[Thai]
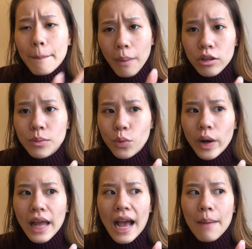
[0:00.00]
พอสมค
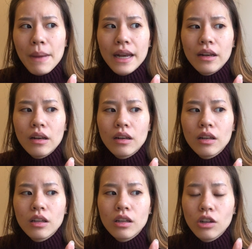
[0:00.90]
วรนะคะเป็น
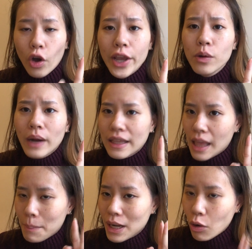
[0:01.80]
น้อยอยู่นะ
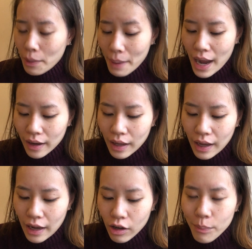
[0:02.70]
แต่ไม่น้อยมากนะ
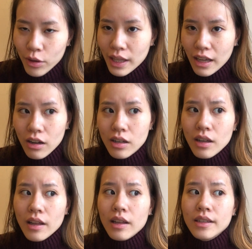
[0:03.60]
คะก็ปกติก็
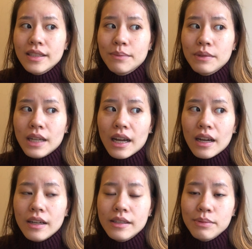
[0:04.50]

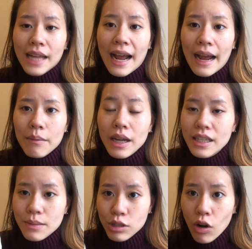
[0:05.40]

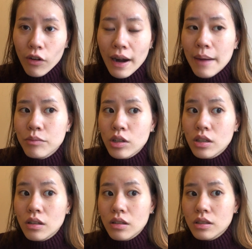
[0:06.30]
12กรัมจน
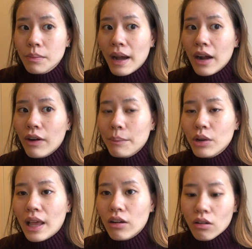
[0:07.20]
ถึง15กรัมอ
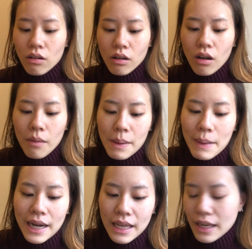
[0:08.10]
ยู่แล้วเนาะก็ประ
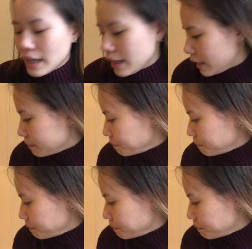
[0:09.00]
มาณนี้นะคะ